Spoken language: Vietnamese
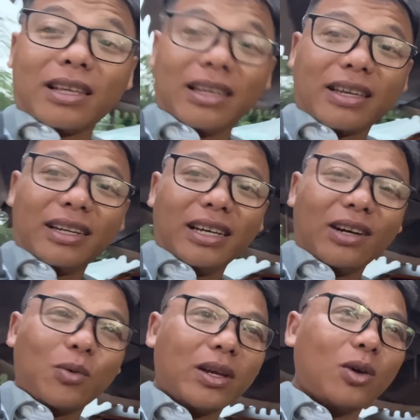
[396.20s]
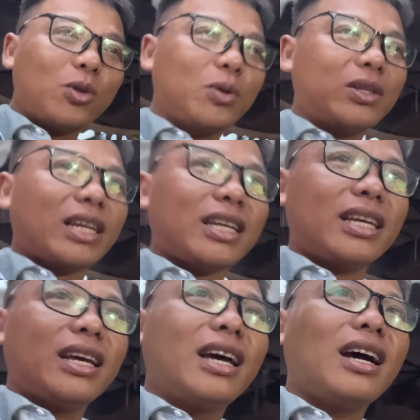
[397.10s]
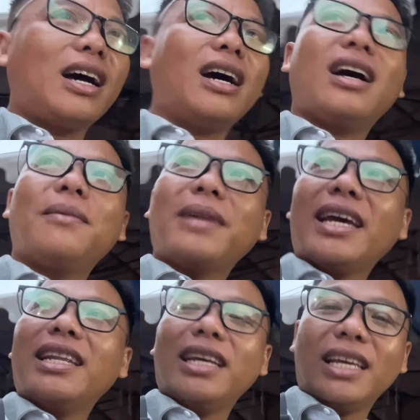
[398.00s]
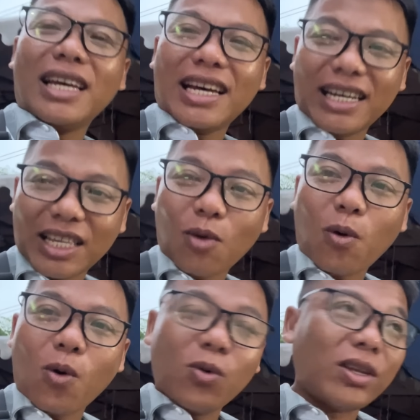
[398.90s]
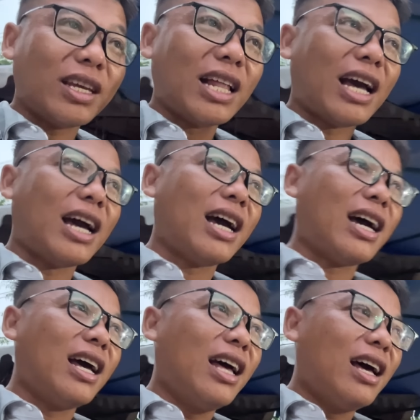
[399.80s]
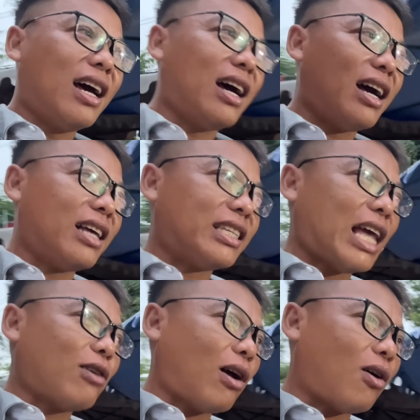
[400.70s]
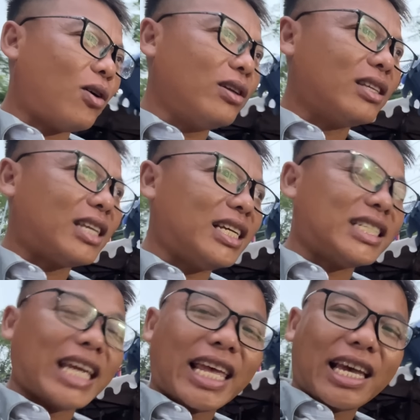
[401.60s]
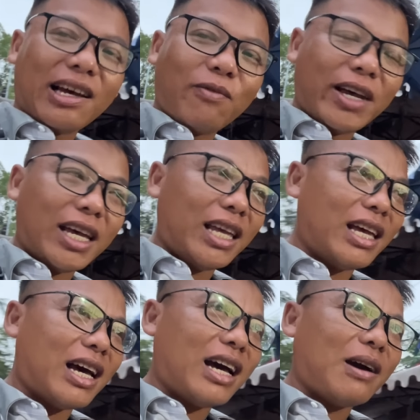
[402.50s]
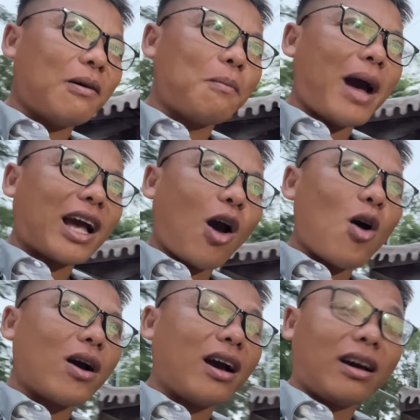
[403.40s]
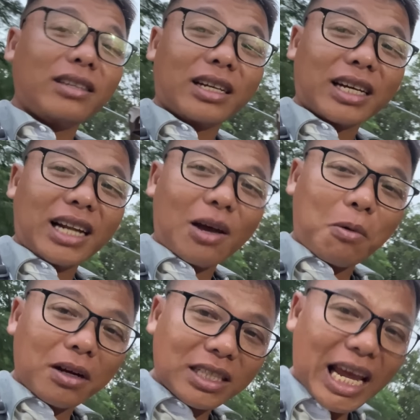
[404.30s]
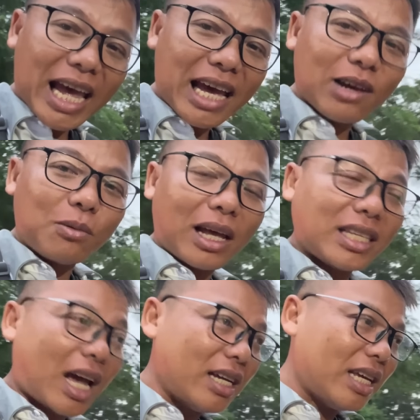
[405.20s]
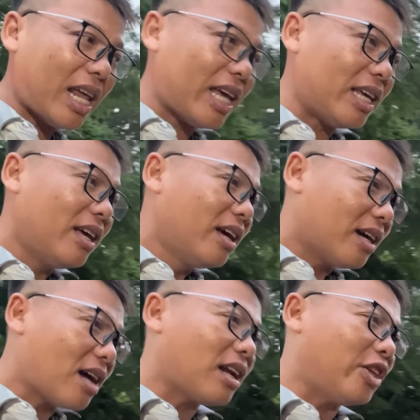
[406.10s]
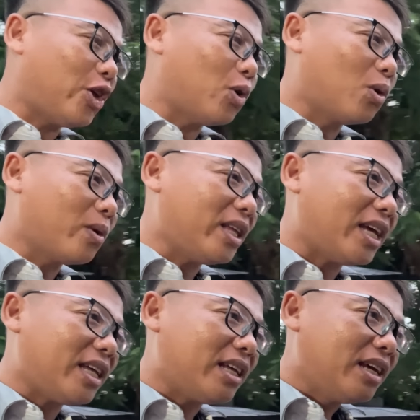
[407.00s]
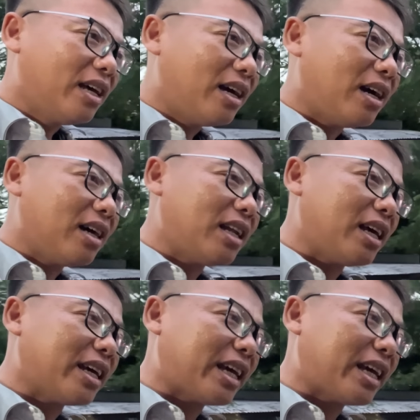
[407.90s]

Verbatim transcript: thì kính thưa quý cô chú anh chị à, hôm nay thì à, châu phú chỉ là à, trao đổi chia sẻ về à, bà con ở những cái nơi phương xa cũng đã trở về đây rất là nhiều luôn quý vị à, để